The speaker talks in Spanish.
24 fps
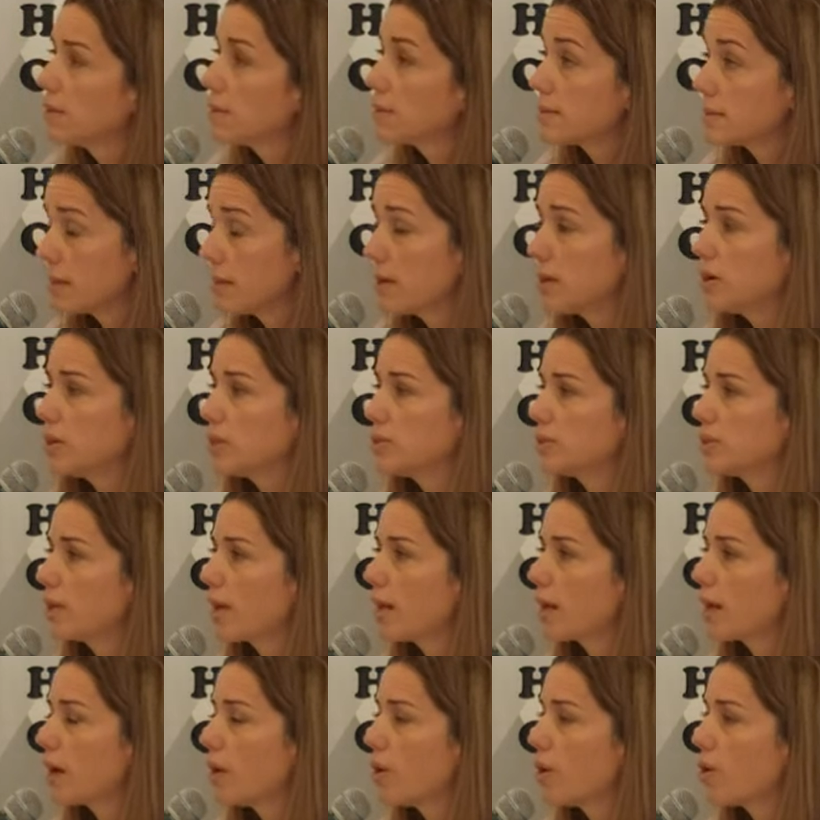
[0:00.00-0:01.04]
sin
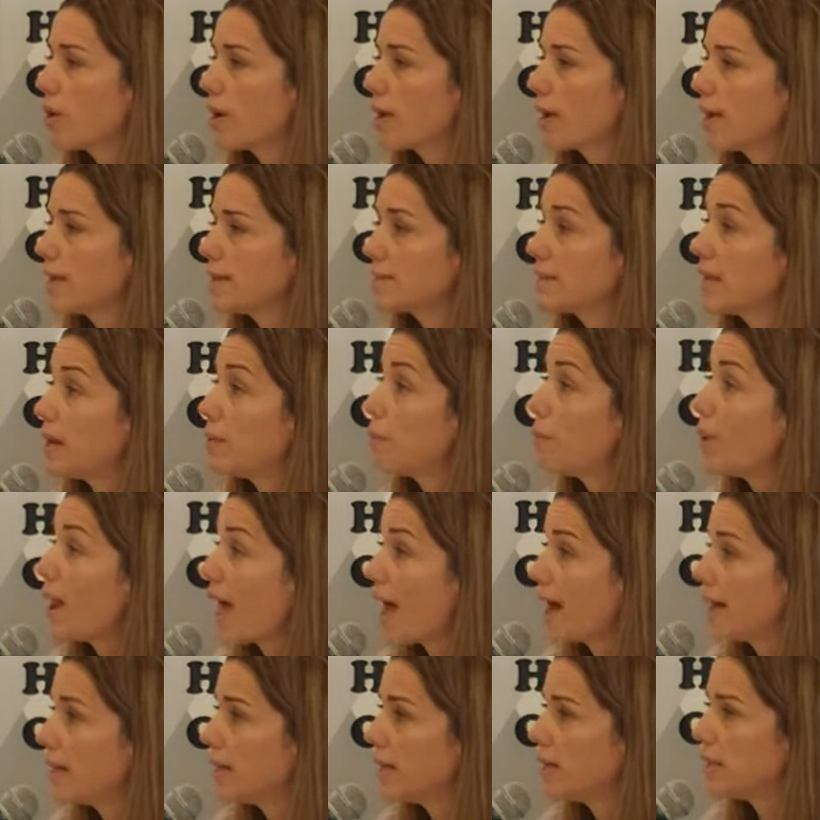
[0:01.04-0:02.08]
contar lo que es el
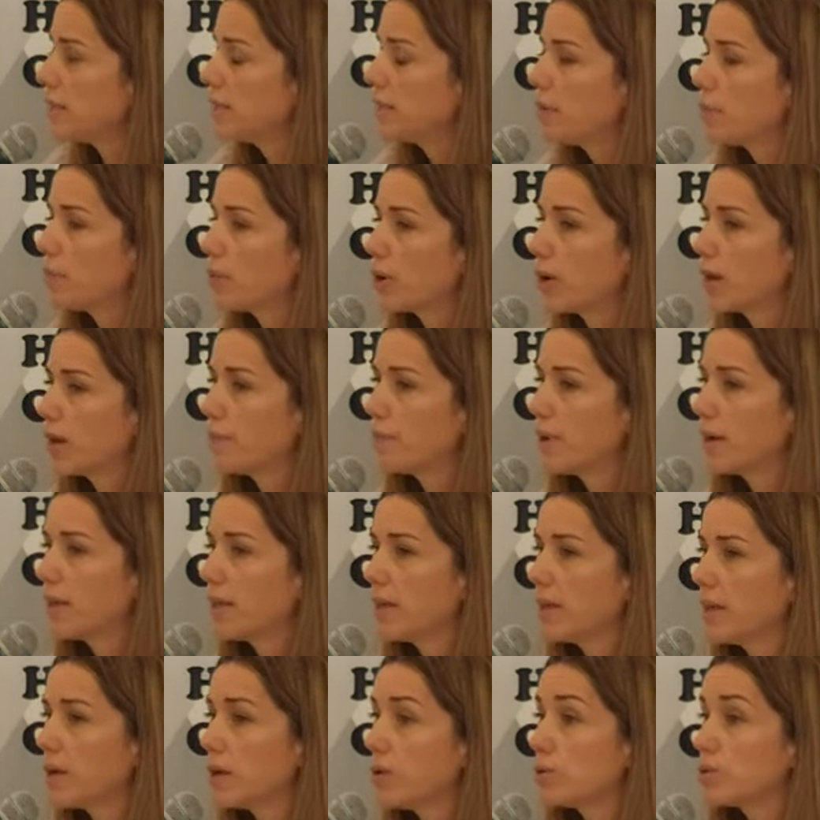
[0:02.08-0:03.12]
PLAE, el programa
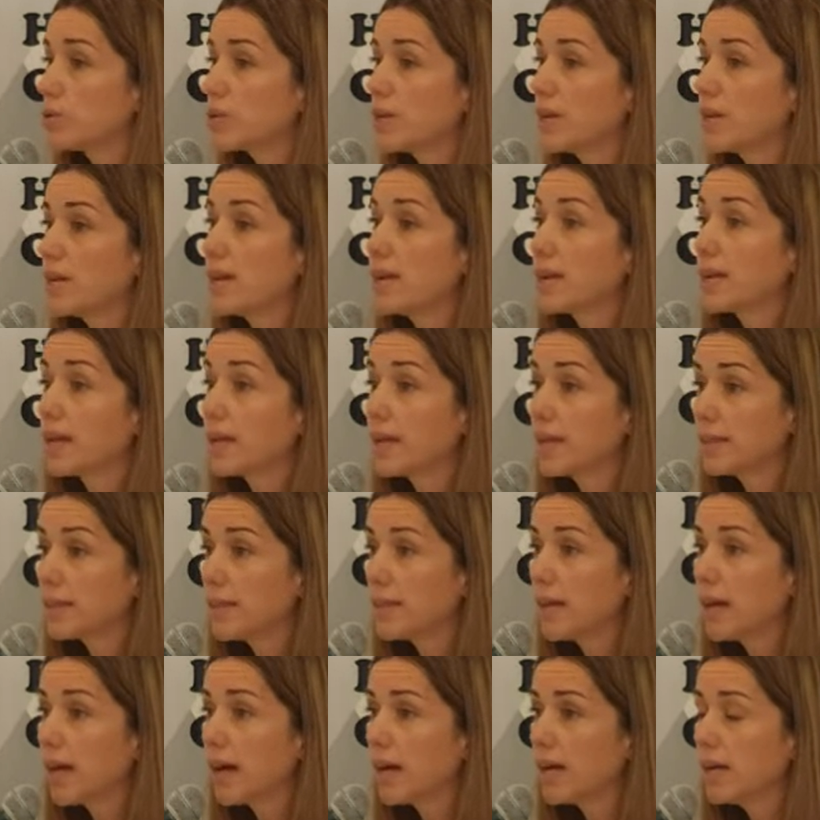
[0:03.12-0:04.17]
de inclusión
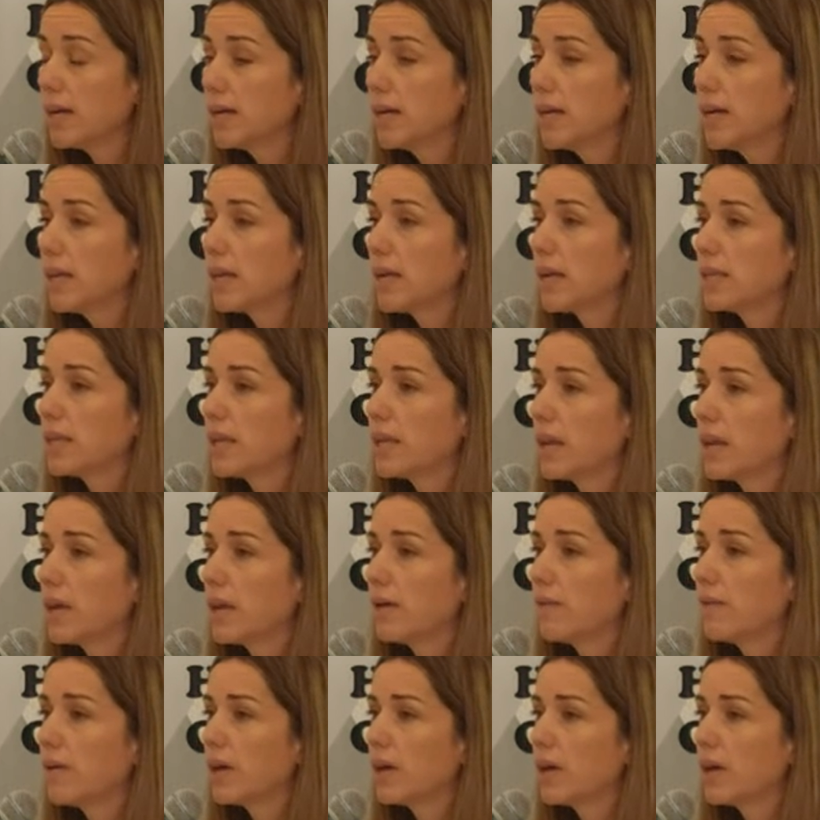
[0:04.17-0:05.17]
energética, que tiene que